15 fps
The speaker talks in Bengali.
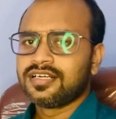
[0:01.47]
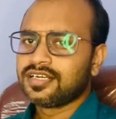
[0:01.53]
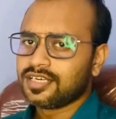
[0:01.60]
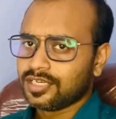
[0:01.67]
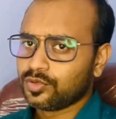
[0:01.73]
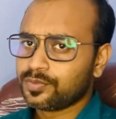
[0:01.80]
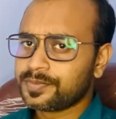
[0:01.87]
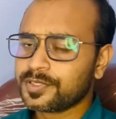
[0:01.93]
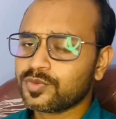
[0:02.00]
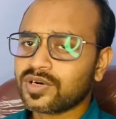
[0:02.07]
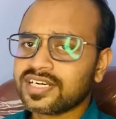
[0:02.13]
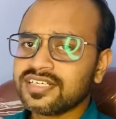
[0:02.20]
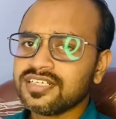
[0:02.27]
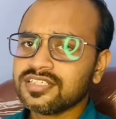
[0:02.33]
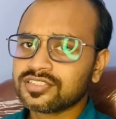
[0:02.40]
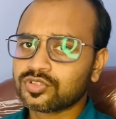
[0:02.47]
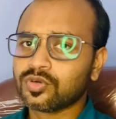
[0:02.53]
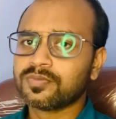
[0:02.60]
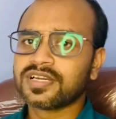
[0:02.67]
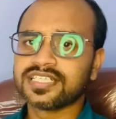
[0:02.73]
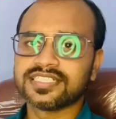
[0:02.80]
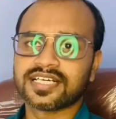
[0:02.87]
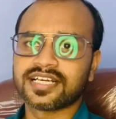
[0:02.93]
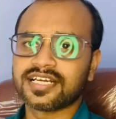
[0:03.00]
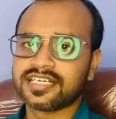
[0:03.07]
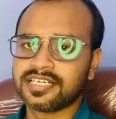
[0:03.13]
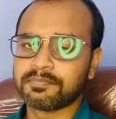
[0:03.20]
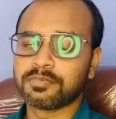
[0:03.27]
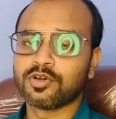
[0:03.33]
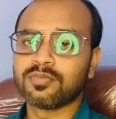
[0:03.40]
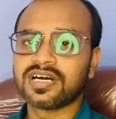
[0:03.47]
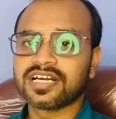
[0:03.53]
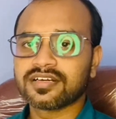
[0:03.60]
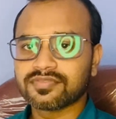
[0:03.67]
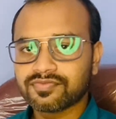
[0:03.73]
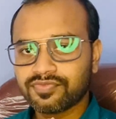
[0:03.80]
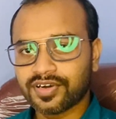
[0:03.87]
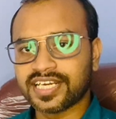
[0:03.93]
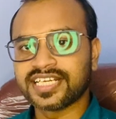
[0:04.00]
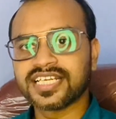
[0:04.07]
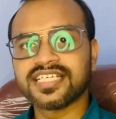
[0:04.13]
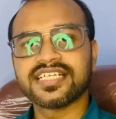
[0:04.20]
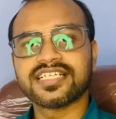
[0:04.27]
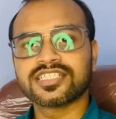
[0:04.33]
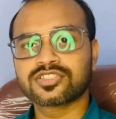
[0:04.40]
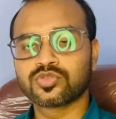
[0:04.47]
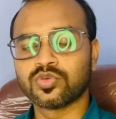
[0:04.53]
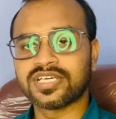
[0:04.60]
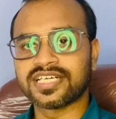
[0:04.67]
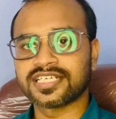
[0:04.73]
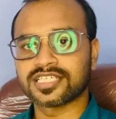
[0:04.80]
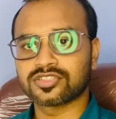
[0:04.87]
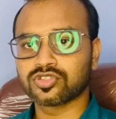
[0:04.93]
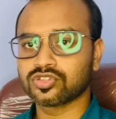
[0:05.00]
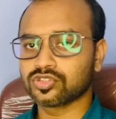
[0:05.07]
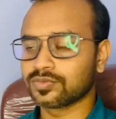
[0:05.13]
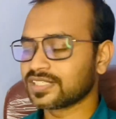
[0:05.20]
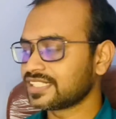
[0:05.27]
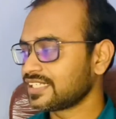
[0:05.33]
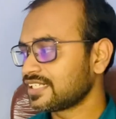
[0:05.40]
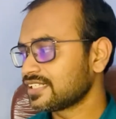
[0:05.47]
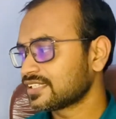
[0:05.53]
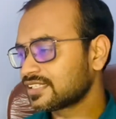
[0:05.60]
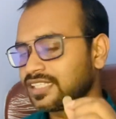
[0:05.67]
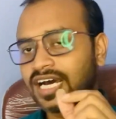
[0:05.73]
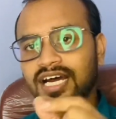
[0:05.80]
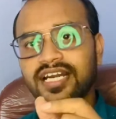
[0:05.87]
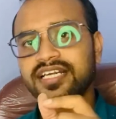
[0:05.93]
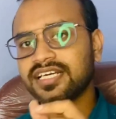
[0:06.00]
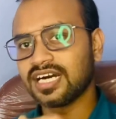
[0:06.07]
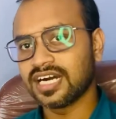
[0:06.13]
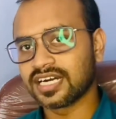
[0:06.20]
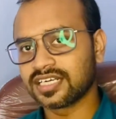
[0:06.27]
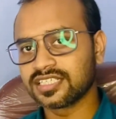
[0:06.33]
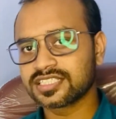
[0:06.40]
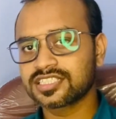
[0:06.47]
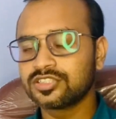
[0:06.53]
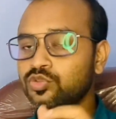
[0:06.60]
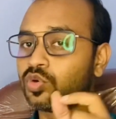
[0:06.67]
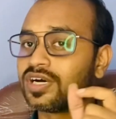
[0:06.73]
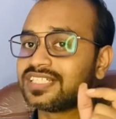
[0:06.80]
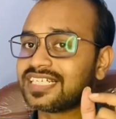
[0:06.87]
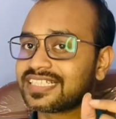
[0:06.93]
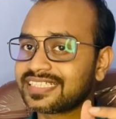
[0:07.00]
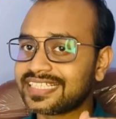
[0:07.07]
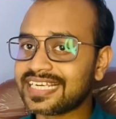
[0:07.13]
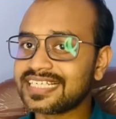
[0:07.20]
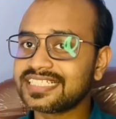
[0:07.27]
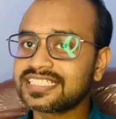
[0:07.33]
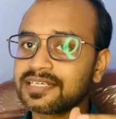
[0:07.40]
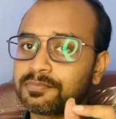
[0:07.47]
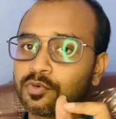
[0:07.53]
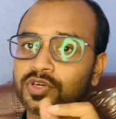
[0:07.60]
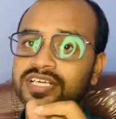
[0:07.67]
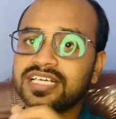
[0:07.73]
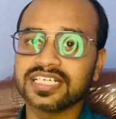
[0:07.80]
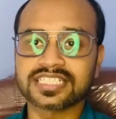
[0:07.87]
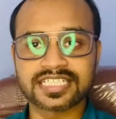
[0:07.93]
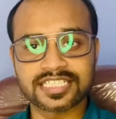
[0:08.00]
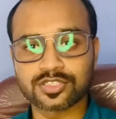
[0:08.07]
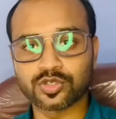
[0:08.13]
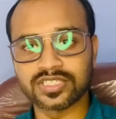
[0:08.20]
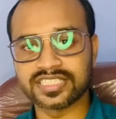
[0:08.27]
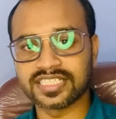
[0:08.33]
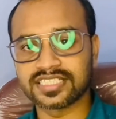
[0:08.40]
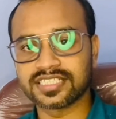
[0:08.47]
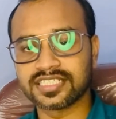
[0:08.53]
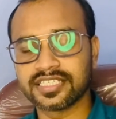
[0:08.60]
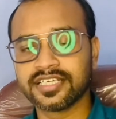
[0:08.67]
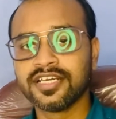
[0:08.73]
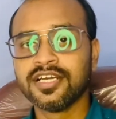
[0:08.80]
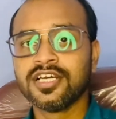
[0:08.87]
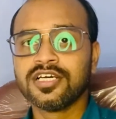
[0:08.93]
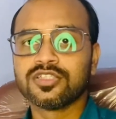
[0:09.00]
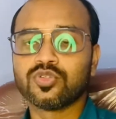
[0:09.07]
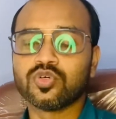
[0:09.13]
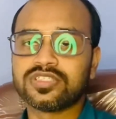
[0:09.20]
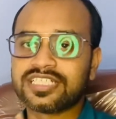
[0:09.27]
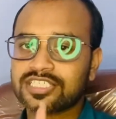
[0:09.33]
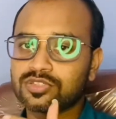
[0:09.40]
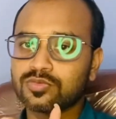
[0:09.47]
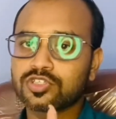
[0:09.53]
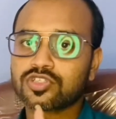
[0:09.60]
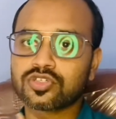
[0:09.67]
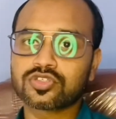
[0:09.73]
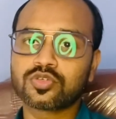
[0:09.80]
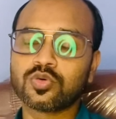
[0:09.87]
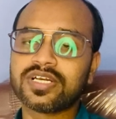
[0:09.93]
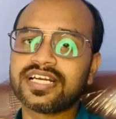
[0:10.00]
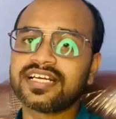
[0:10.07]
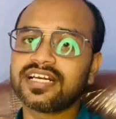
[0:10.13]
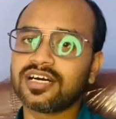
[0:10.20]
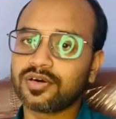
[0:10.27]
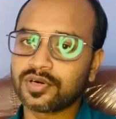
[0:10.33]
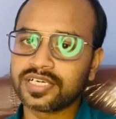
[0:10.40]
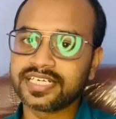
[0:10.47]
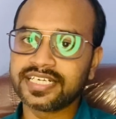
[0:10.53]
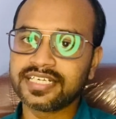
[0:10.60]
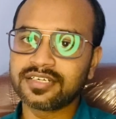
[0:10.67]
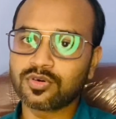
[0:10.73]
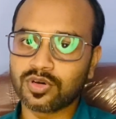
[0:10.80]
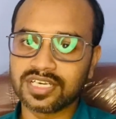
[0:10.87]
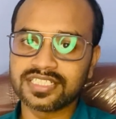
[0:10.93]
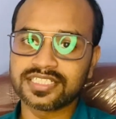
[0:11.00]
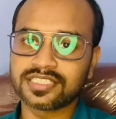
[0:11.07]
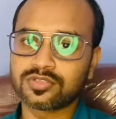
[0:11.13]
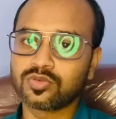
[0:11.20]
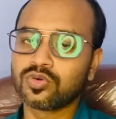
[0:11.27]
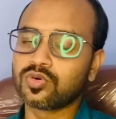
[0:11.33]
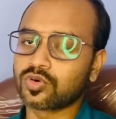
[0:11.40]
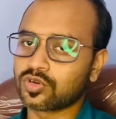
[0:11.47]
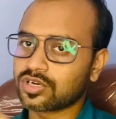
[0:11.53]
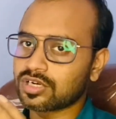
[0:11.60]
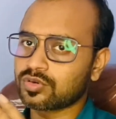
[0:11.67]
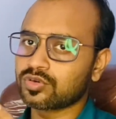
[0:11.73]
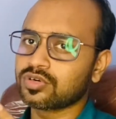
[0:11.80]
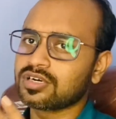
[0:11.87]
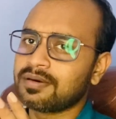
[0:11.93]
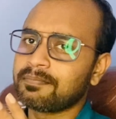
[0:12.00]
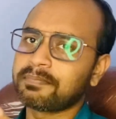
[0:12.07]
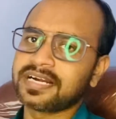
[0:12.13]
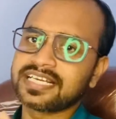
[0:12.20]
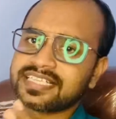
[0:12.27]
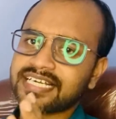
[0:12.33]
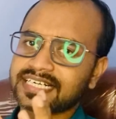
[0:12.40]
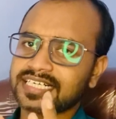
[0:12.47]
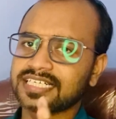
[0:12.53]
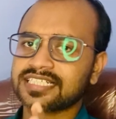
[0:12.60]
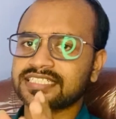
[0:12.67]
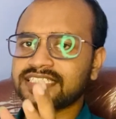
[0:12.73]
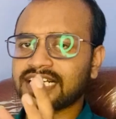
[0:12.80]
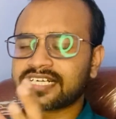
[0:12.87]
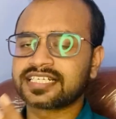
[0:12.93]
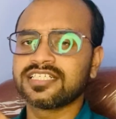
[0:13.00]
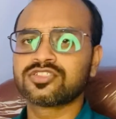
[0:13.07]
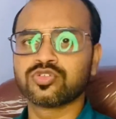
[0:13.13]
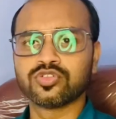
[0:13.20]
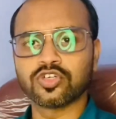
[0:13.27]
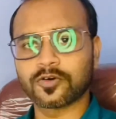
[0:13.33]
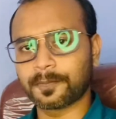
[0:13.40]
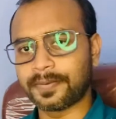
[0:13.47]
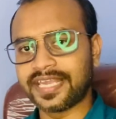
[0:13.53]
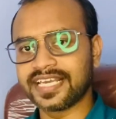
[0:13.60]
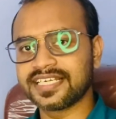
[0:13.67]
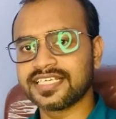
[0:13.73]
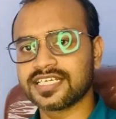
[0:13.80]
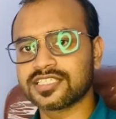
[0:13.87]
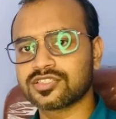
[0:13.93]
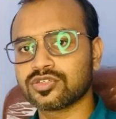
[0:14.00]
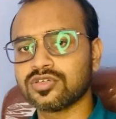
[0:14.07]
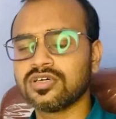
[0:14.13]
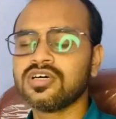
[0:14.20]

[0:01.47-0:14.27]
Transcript: হ্যালো ওয়ান তোমরা যারা ডিপ্লোমার ফাইনাল ইয়ারের স্টুডেন্ট আছো তোমাদের থার্ড আগস্ট দু হাজার তেইশে পরীক্ষা শেষ হয়ে যাচ্ছে তো যে সমস্ত স্টুডেন্টরা অলরেডি কলেজের থ্রু কোনো না কোনো কোম্পানিতে একটা চাকরির সুযোগ পেয়ে গিয়েছো